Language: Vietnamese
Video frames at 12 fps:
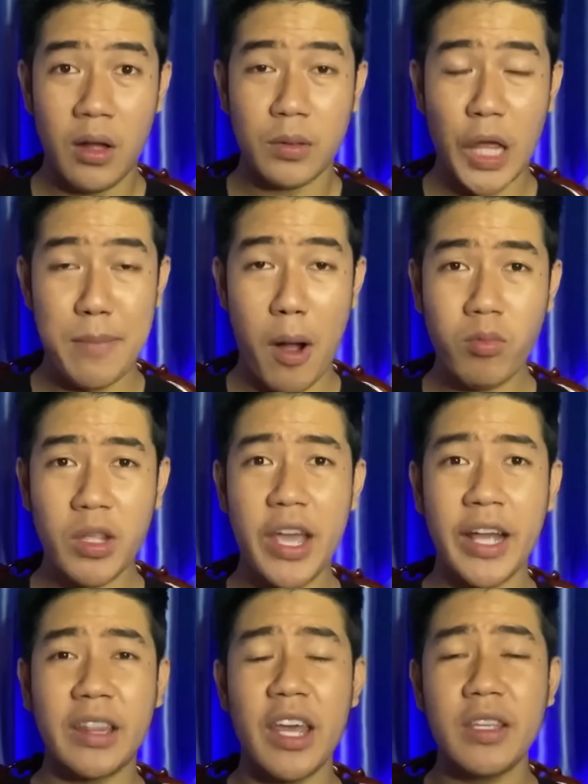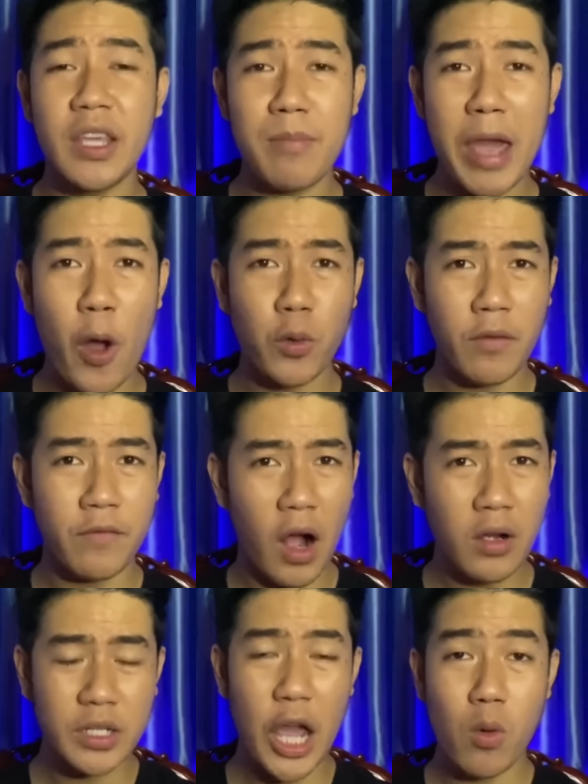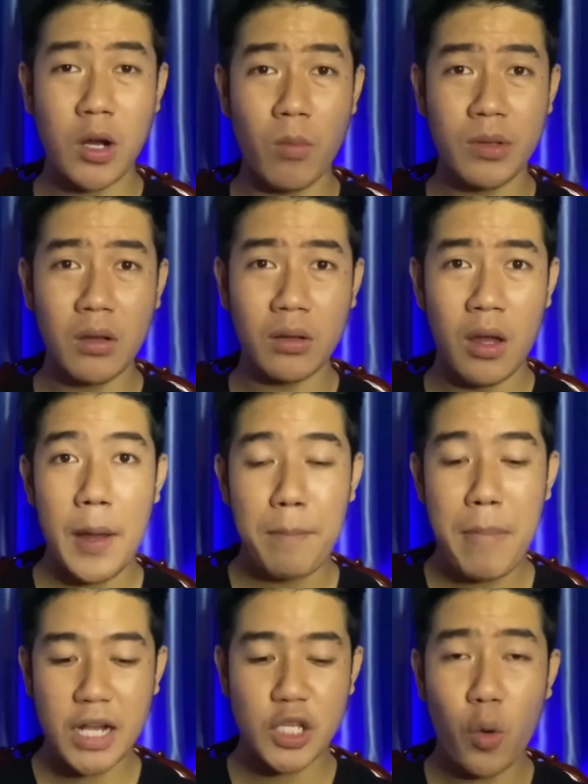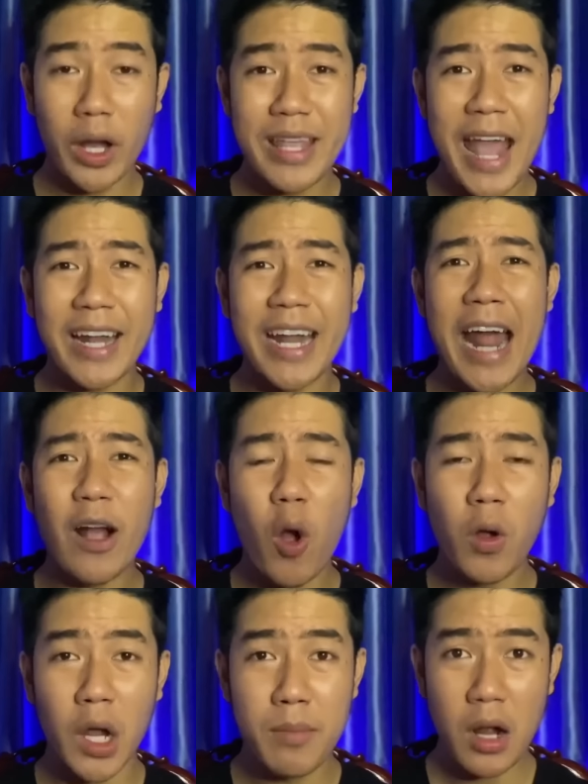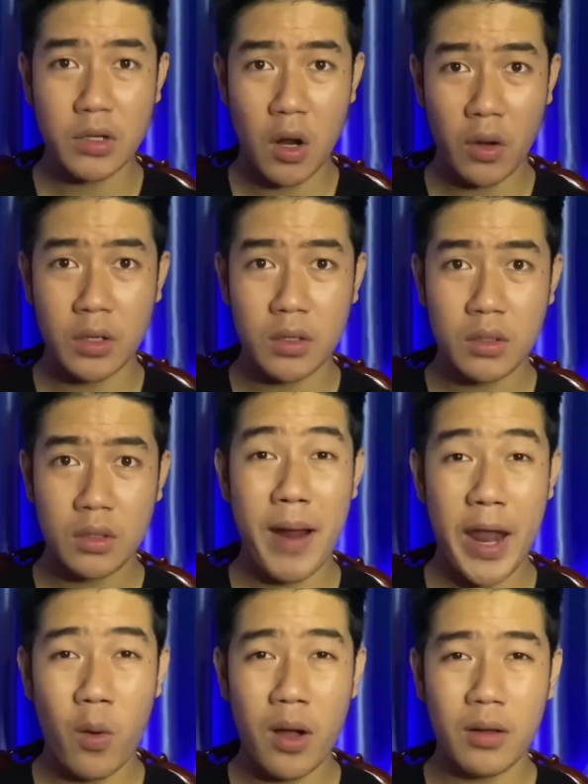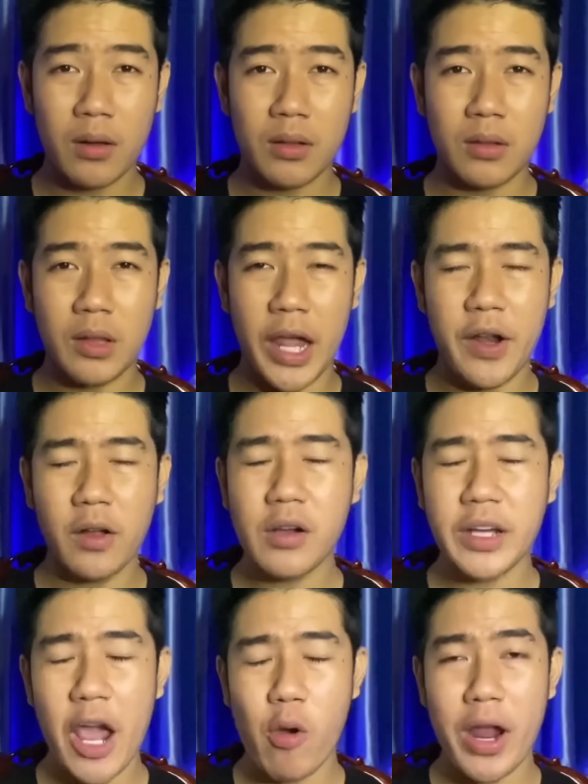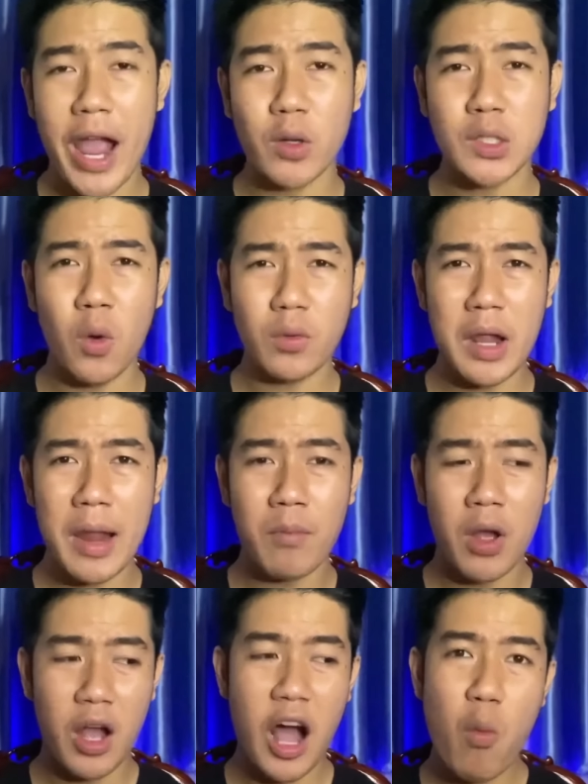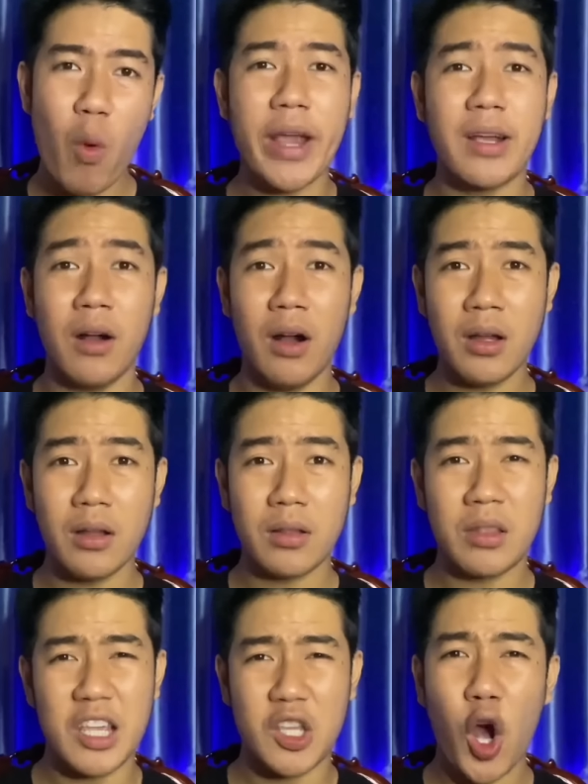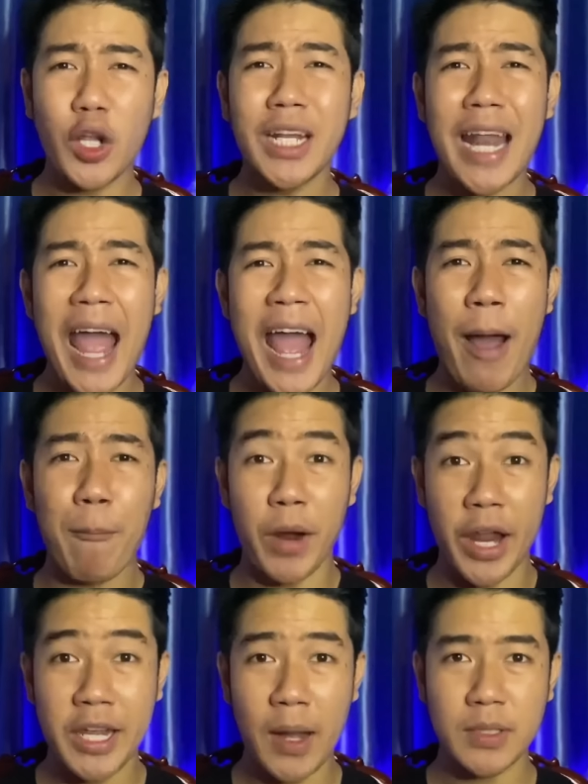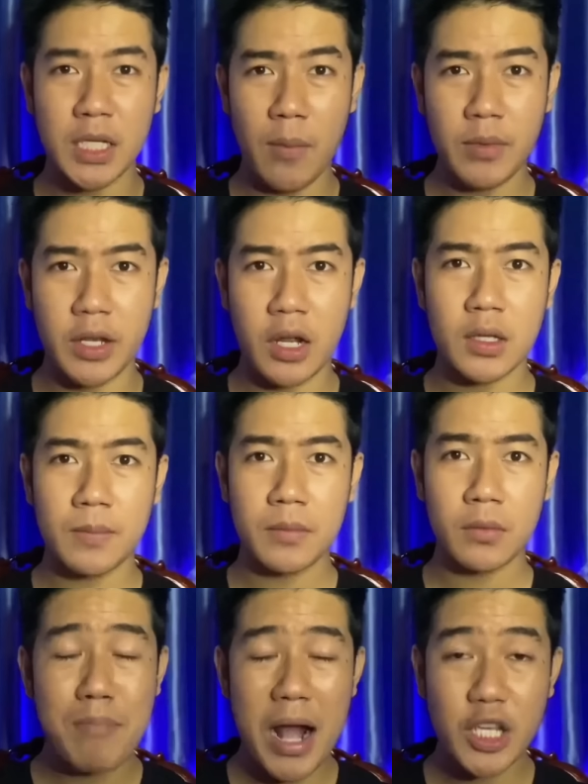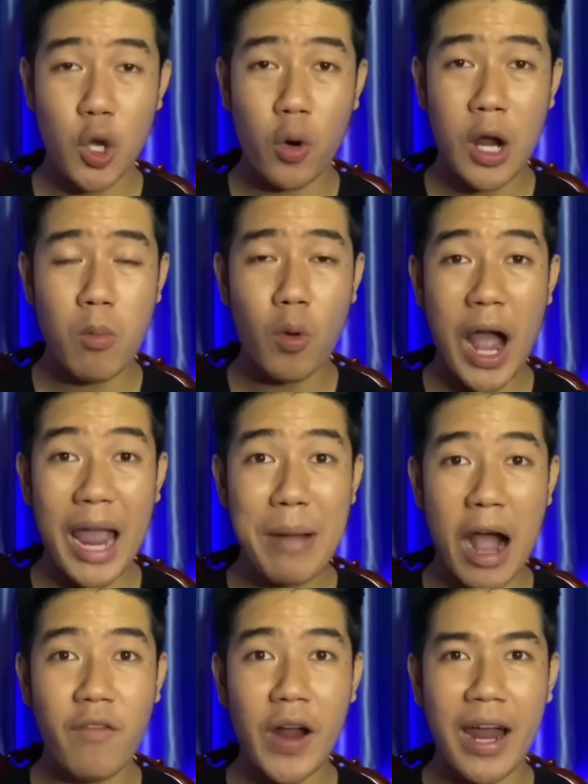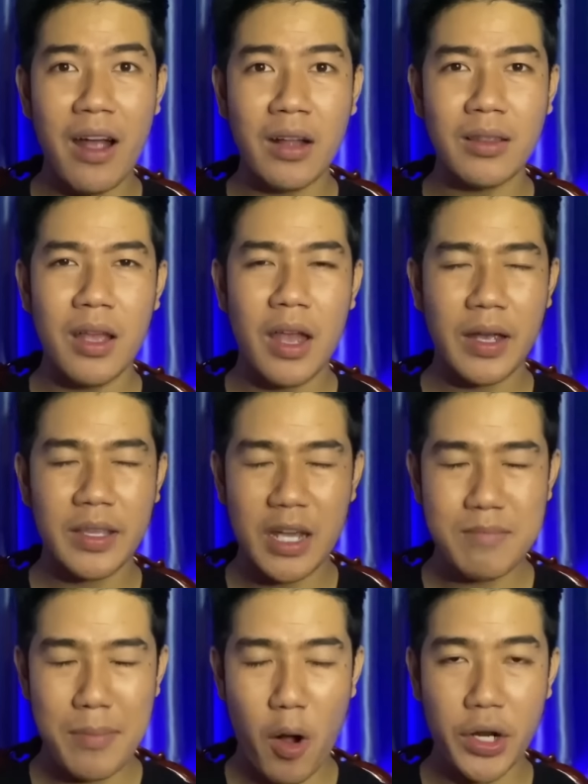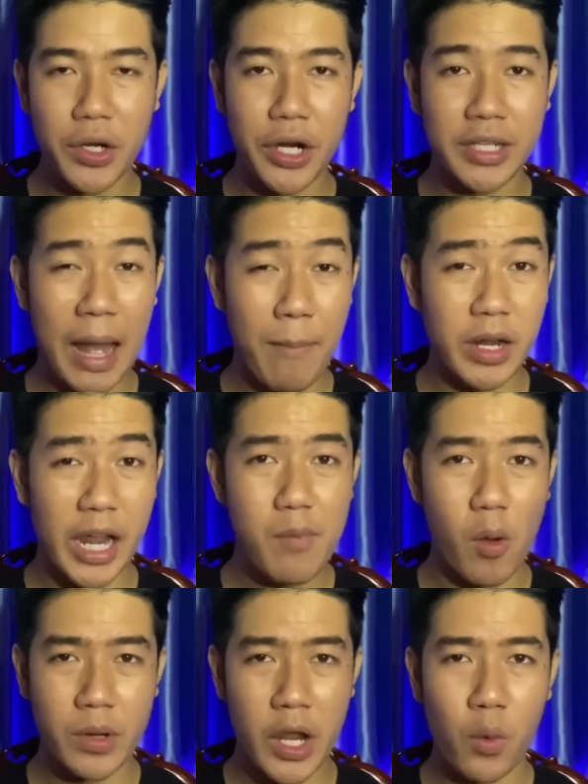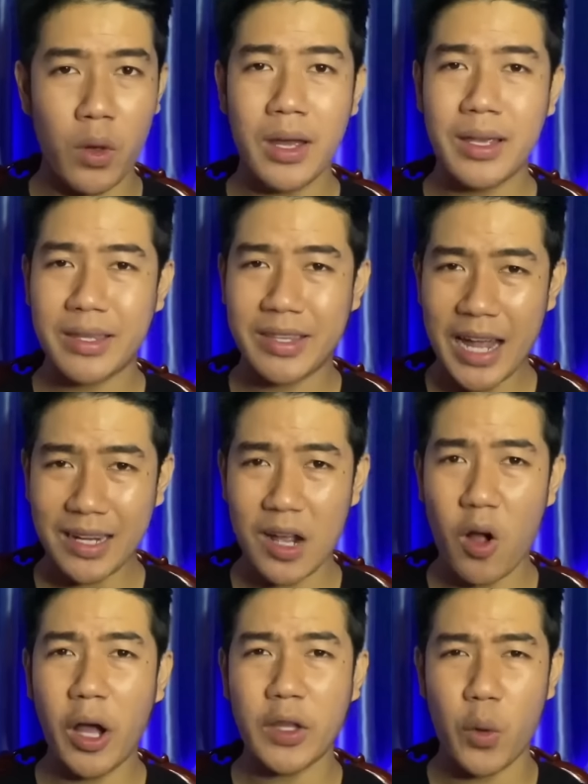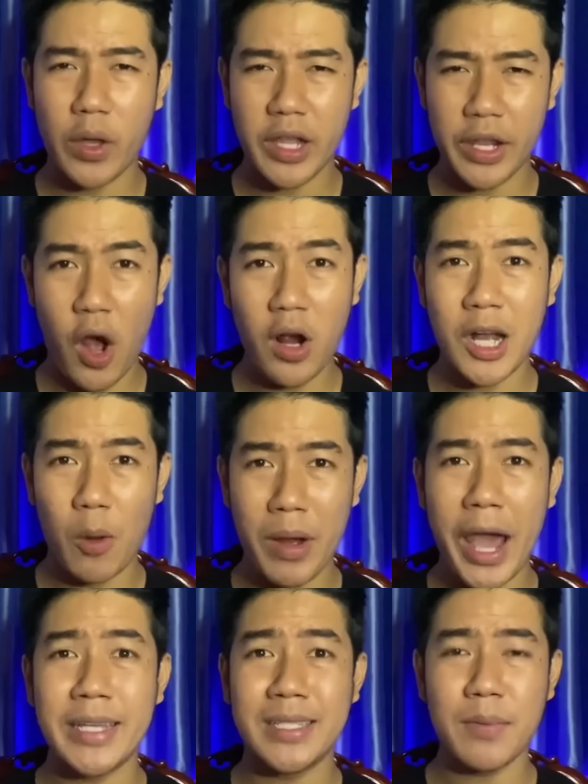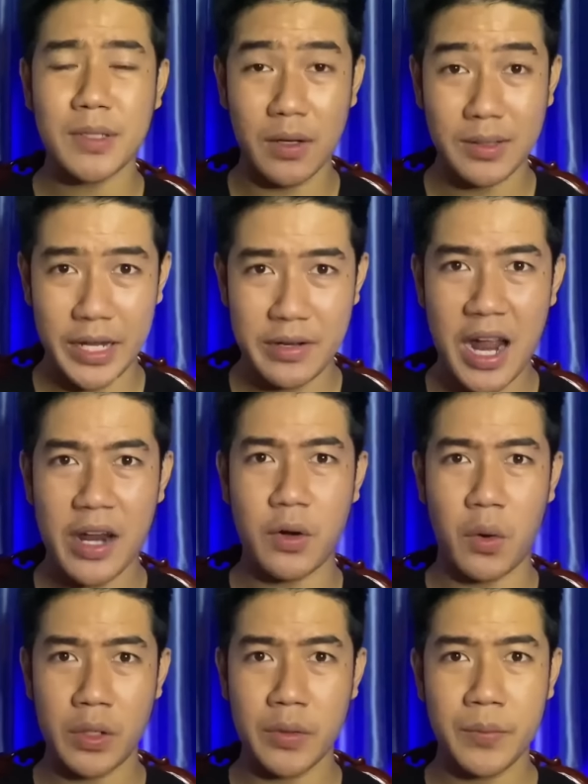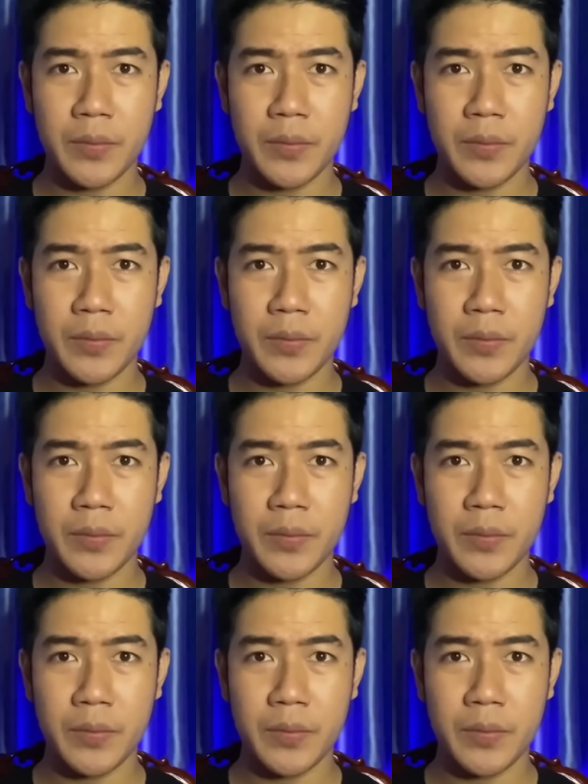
thì bỗng nhiên cái tiếng chim heo nó vẫn kêu không dứt mặc dù cái nhà này đã có người mất rồi mèo á thì nó cứ kêu gào suốt đêm ở ngoài cửa thì chó nó la ầm ĩ khắp xóm gì đó mặc dù không có ai bảo với ai hết nhưng mà mọi người thầm nghĩ một điều chắc là có cái chuyện gì đó không hay sắp sửa xảy ra rồi